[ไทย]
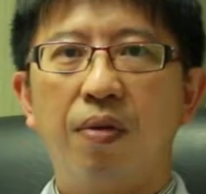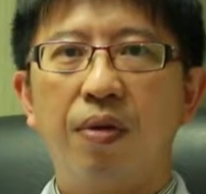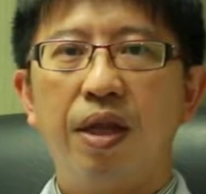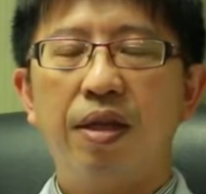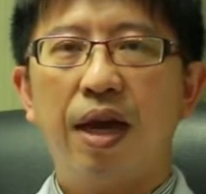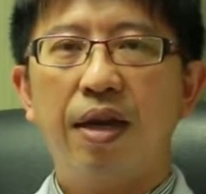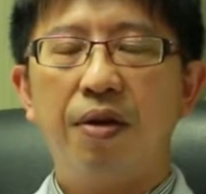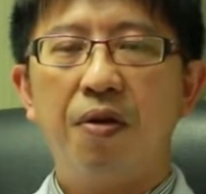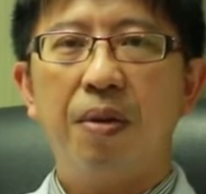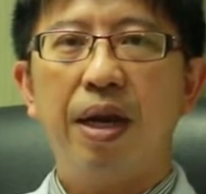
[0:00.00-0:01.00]
วินิจฉัยใน
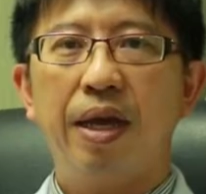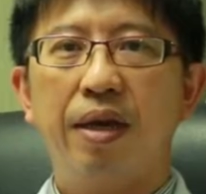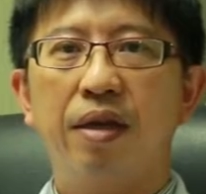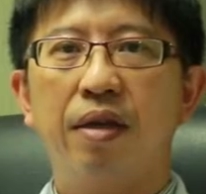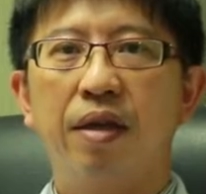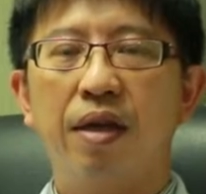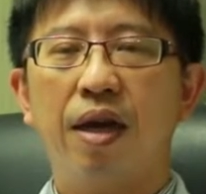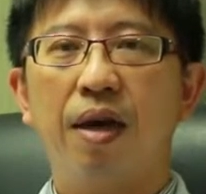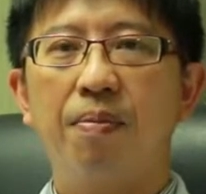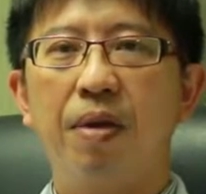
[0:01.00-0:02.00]
โรคมะเร็ง
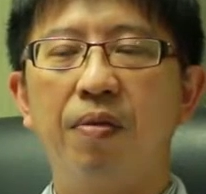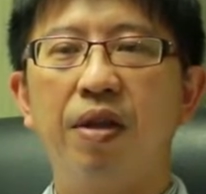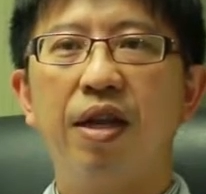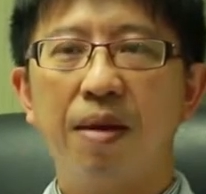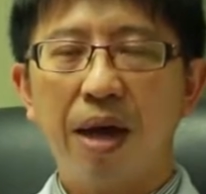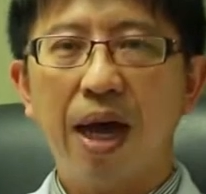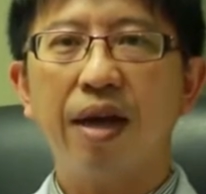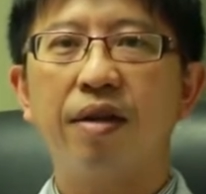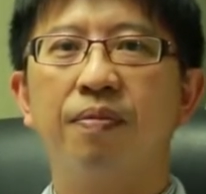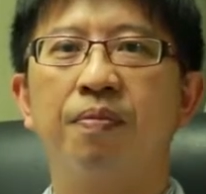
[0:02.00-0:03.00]
นะครับ มีวิธีใดบ้าง
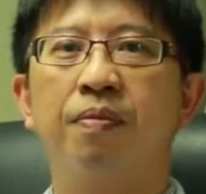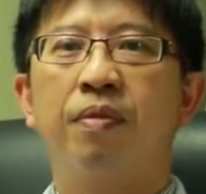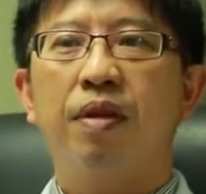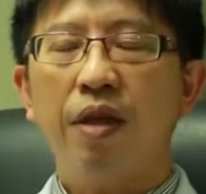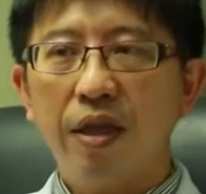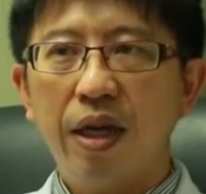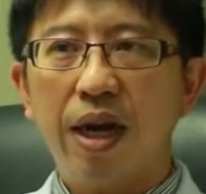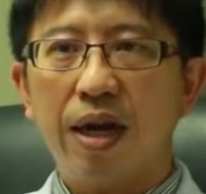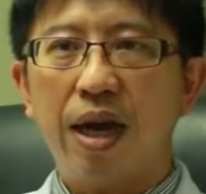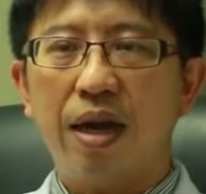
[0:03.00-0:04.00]
จริ
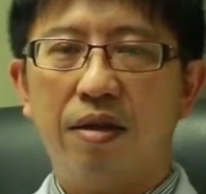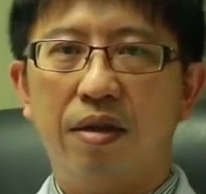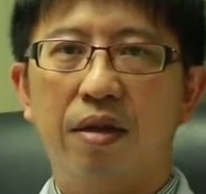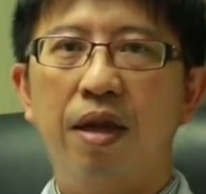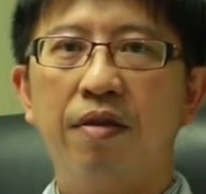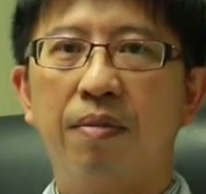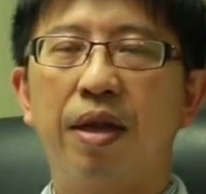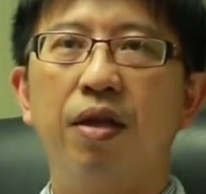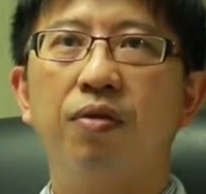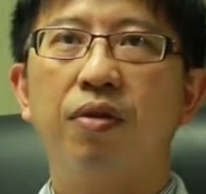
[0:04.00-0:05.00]
งๆ หลักๆ ที่สำ
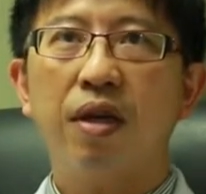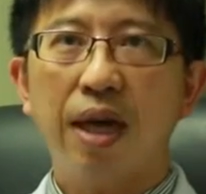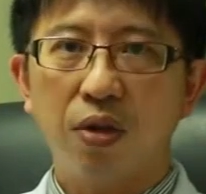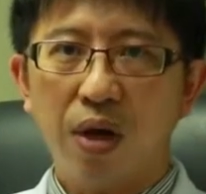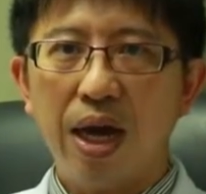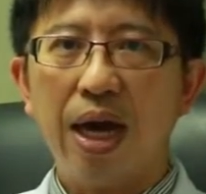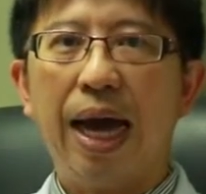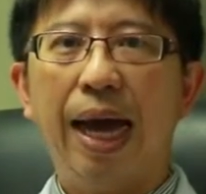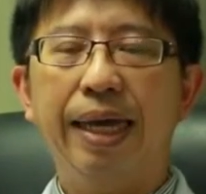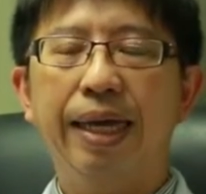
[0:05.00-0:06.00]
คัญที่สุดคือการตรวจร่าง
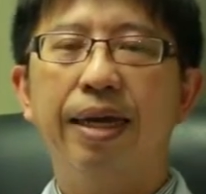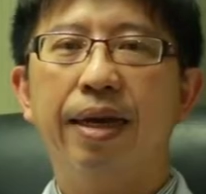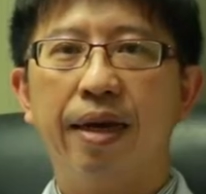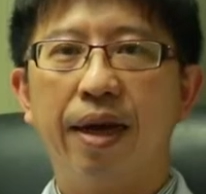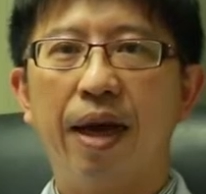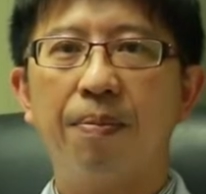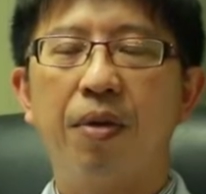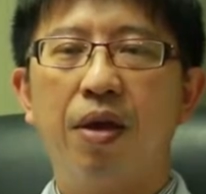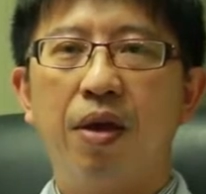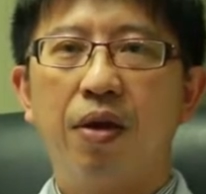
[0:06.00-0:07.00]
กายนะครับ
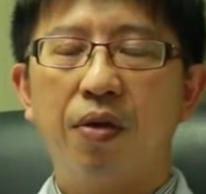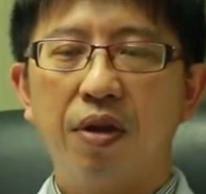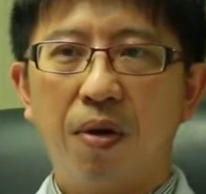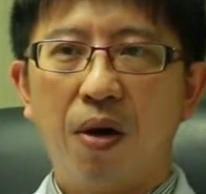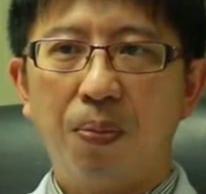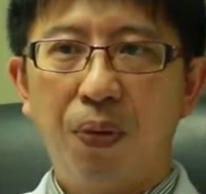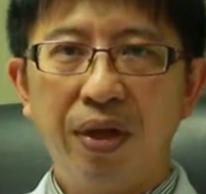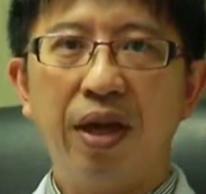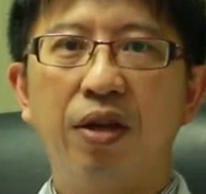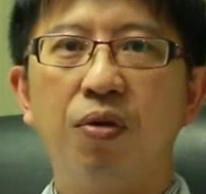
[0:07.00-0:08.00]
โดยเฉพาะผู้
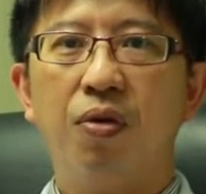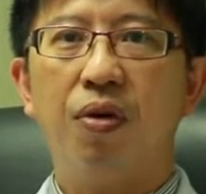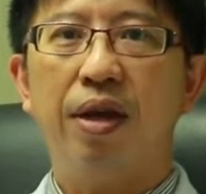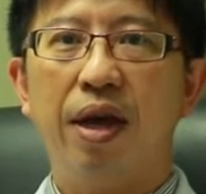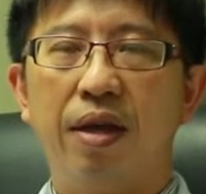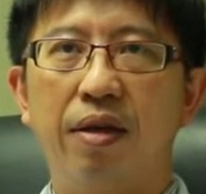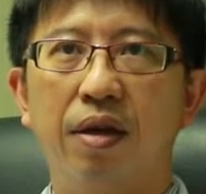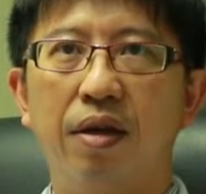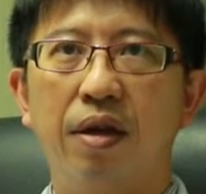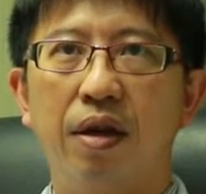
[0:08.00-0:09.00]
หญิงทุกคนเนี่ย
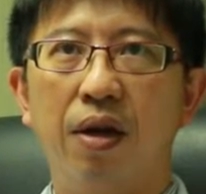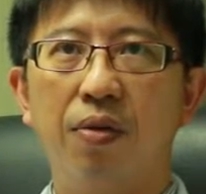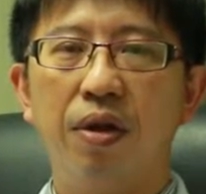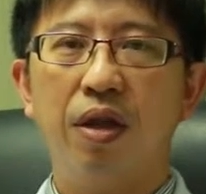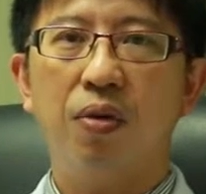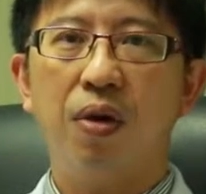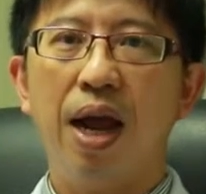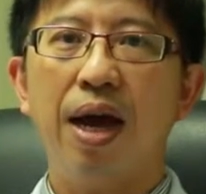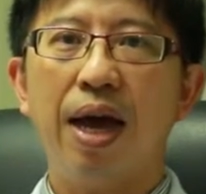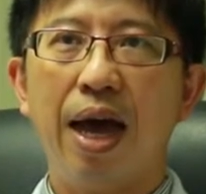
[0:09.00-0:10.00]
เราควรจะตรวจ
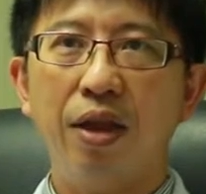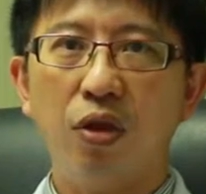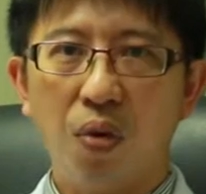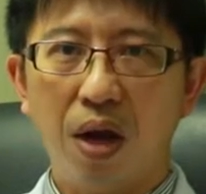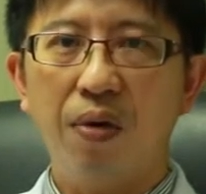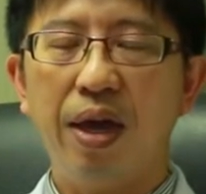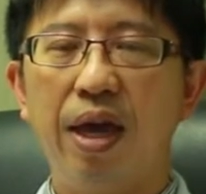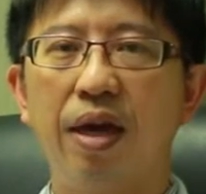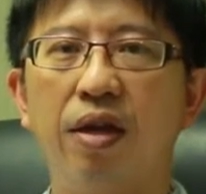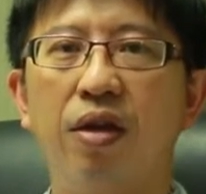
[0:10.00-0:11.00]
ร่างกายตัวเราเอง